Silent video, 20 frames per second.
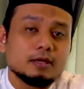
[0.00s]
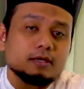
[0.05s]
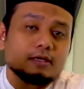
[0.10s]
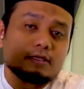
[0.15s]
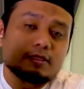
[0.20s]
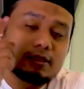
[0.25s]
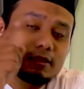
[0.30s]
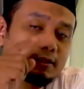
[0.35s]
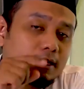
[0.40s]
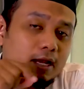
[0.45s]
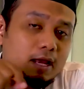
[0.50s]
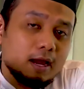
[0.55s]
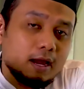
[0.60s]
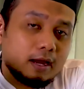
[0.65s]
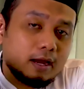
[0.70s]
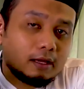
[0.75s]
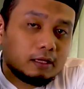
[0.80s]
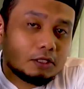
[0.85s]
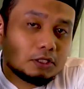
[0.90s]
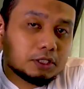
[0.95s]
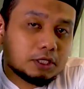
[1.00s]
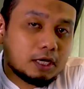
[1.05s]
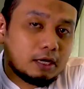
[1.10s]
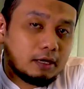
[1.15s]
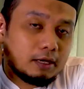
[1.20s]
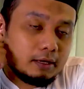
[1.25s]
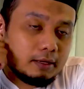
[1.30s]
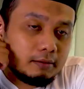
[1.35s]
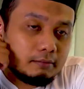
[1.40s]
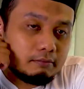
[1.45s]
Setelah
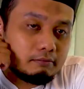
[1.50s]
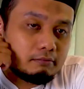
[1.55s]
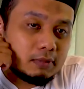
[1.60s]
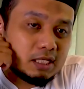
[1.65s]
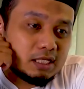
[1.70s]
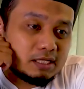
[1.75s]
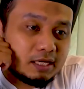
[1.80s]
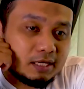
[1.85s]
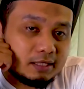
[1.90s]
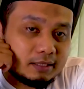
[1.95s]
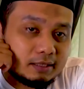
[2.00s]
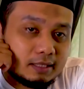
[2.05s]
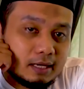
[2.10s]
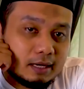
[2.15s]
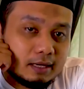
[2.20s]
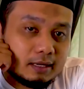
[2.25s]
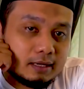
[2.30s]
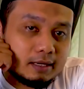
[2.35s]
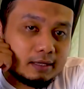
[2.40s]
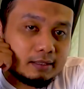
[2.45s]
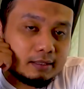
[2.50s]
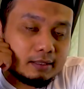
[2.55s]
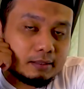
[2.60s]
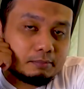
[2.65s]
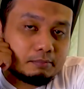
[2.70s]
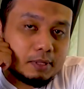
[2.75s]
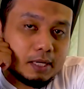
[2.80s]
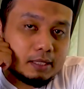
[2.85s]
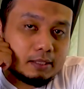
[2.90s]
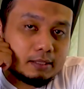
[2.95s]
Aisyah menceritakan
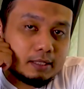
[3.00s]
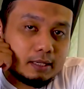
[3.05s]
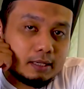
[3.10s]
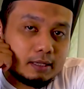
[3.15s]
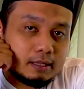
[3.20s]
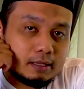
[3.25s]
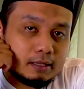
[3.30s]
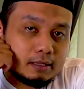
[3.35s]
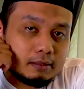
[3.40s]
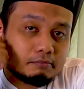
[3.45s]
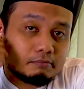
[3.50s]
kepada